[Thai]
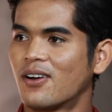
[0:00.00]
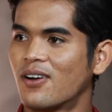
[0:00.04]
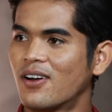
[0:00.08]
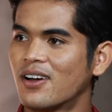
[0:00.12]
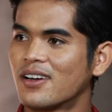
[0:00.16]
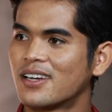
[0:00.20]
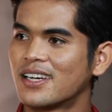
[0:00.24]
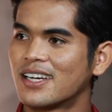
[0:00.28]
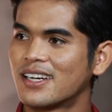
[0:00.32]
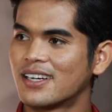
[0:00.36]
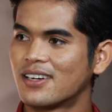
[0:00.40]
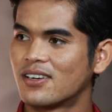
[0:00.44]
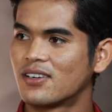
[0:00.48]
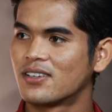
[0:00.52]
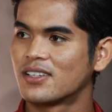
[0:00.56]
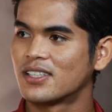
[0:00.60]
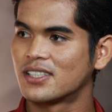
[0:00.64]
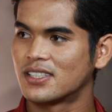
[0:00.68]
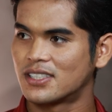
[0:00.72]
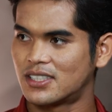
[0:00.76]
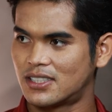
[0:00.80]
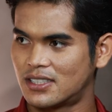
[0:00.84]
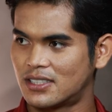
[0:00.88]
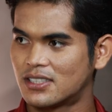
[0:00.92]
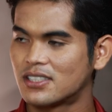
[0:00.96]
ของสนับสนุน
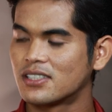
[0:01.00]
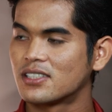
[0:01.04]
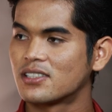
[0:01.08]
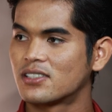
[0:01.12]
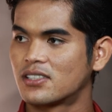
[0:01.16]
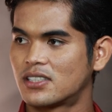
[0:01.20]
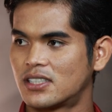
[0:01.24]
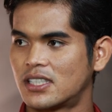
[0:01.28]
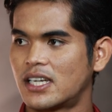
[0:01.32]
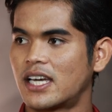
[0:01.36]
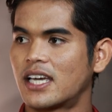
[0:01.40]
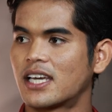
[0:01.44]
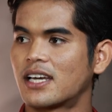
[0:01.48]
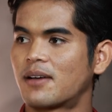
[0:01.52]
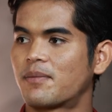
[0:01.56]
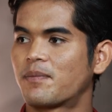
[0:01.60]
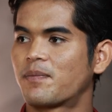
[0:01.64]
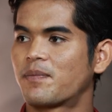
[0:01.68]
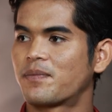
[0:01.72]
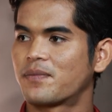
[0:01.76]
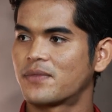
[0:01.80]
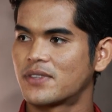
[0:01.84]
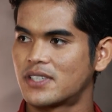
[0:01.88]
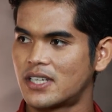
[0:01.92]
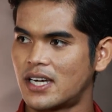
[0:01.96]
จากสปอนเซอร์ เพิ่ม
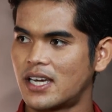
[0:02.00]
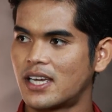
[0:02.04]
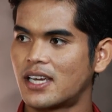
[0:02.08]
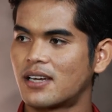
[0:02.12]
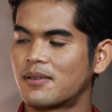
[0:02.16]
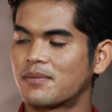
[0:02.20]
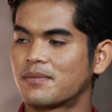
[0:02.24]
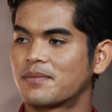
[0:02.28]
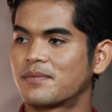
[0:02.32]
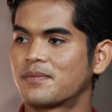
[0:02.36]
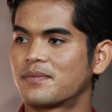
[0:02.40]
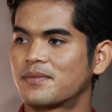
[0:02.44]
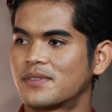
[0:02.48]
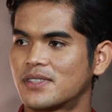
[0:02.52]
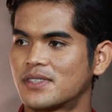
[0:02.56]
เติมมาอีก